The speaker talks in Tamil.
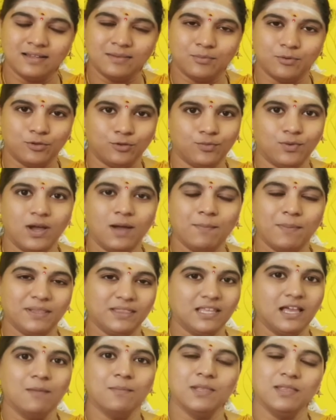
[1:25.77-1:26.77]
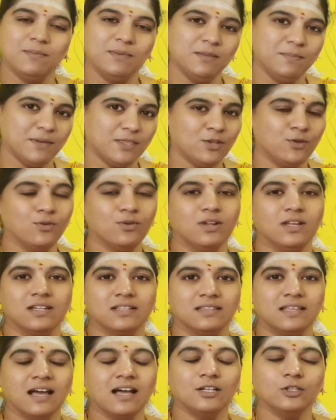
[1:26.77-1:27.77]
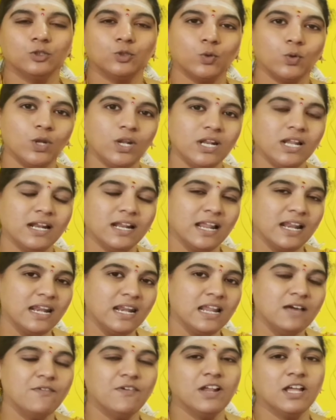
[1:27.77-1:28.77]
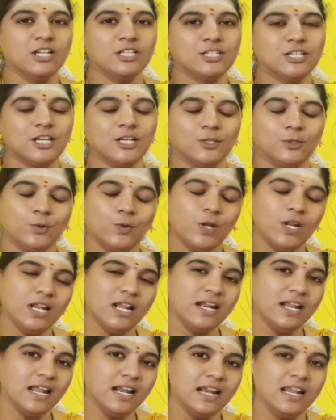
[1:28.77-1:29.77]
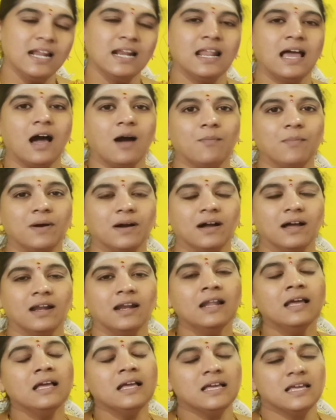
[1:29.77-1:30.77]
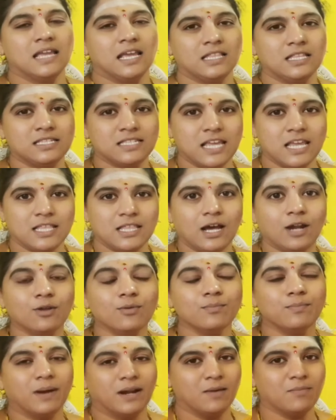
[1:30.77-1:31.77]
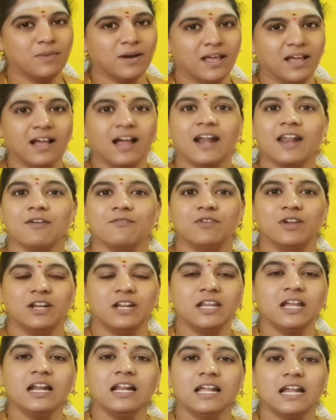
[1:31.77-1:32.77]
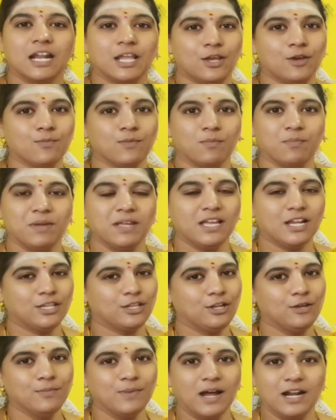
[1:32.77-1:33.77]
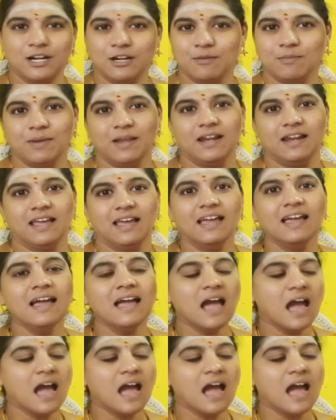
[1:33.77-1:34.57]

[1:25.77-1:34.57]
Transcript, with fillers: பொதுவாக பத்தாம் அதிபதி பதினொன்றில் இருந்தால் தொழிலில் நல்ல வளர்ச்சி தொழிலில் நல்ல லாபங்கள் எது செய்தாலும் பல மடங்கான வெற்றிகள் கிடைக்கும் அப்படிங்கிறதுலேயும் மாற்றமே இல்லை